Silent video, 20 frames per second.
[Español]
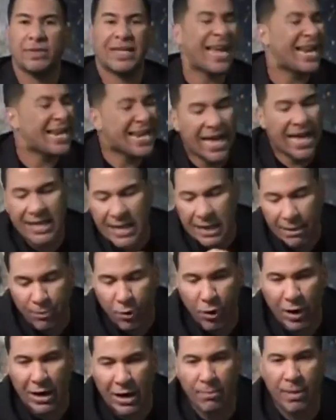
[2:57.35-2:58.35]
Que nadie le
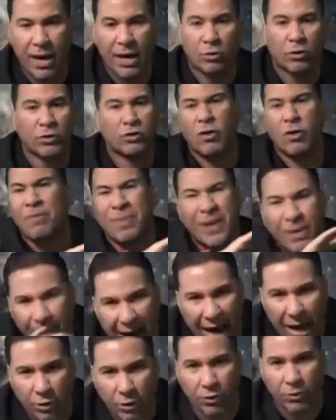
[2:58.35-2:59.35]
ponga la mano, eso es
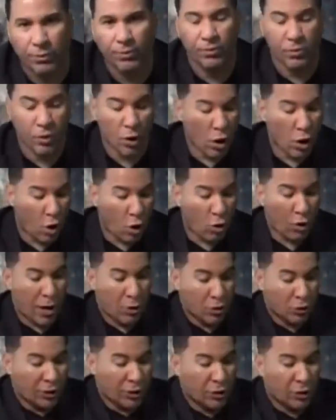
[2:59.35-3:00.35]
privado. O lo
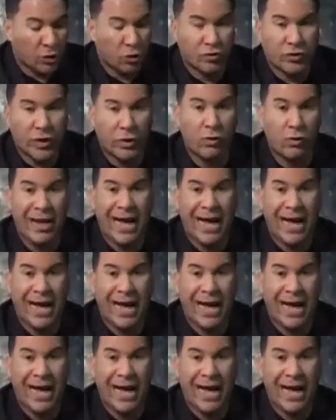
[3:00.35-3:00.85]
anota en su